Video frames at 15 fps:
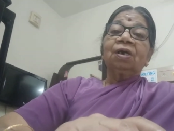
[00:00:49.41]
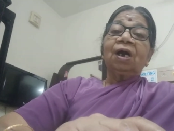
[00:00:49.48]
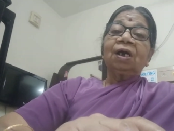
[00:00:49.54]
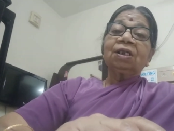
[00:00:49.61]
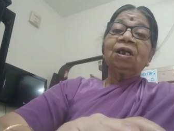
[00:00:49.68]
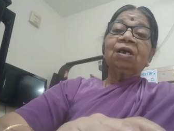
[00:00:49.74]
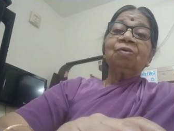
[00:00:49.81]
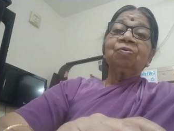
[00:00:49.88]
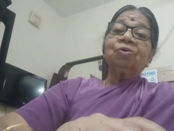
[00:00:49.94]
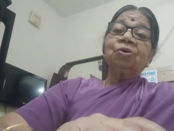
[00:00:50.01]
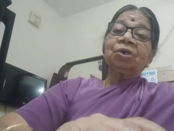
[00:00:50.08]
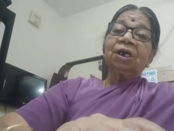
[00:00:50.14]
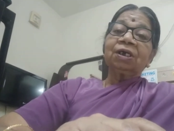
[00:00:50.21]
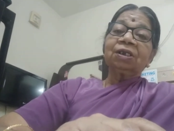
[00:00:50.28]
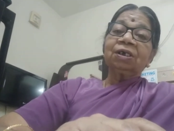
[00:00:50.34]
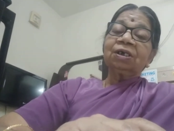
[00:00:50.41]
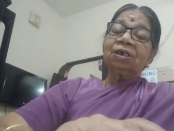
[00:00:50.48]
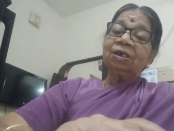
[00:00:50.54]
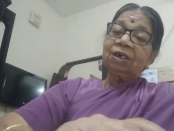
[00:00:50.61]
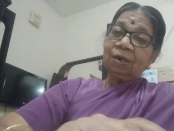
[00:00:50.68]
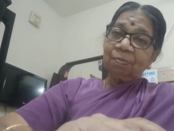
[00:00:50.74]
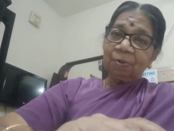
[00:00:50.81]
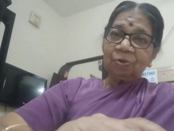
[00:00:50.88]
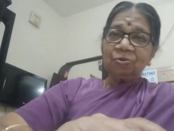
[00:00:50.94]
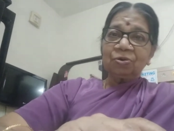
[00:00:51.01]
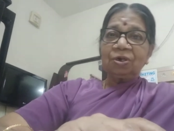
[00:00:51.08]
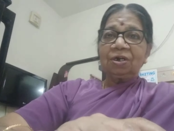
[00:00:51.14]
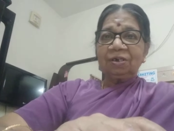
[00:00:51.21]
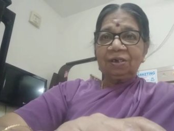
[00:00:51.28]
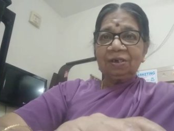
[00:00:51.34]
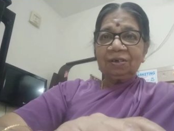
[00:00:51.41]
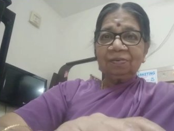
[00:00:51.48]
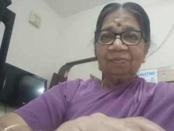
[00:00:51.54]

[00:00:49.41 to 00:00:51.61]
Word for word: அதில் ஒரு கதை இப்போ உங்களுக்கு